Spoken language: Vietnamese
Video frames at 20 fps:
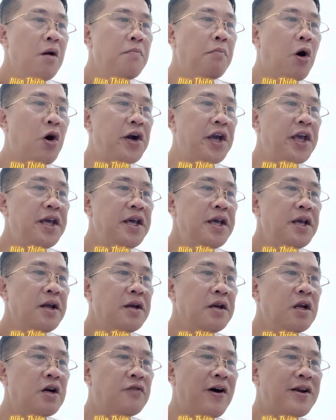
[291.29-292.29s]
Một khi
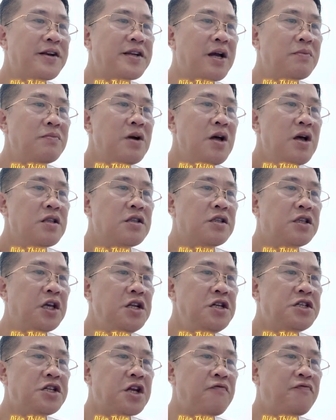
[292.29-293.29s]
được phát động,
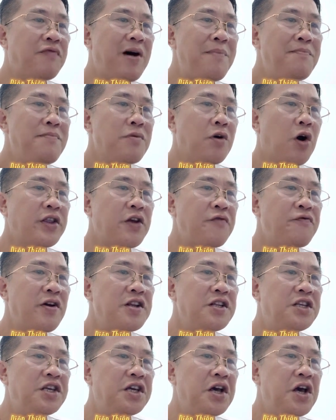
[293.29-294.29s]
chín trận Pháp có thể
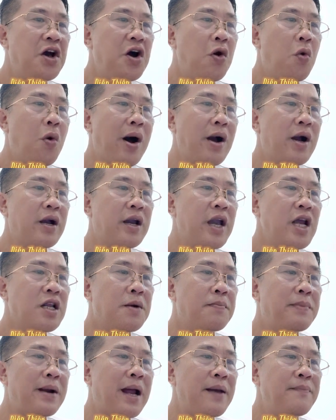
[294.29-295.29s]
phân chia hoặc kết
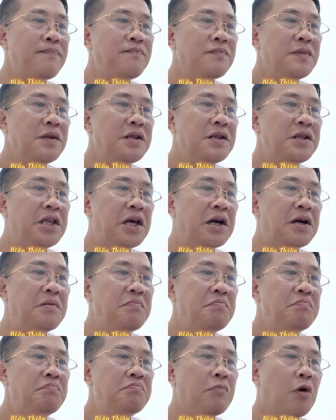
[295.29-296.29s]
hợp lại, nhưng
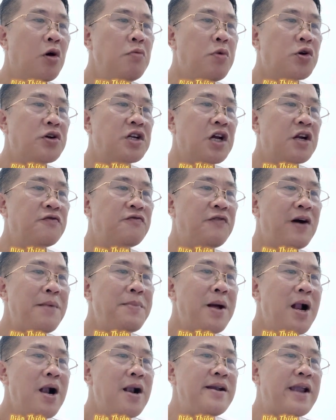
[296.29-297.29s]
mỗi một trận
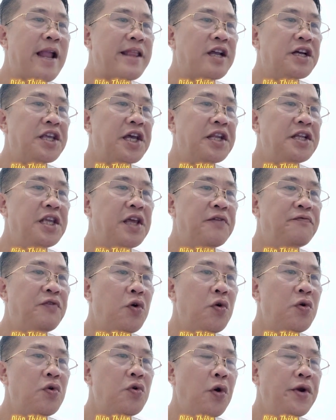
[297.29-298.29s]
Pháp lại thực hiện nhiệm
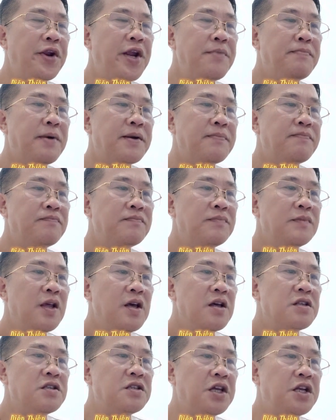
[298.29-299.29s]
vụ của riêng mình.
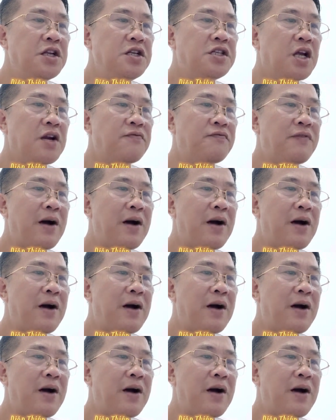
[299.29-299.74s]
Chín trận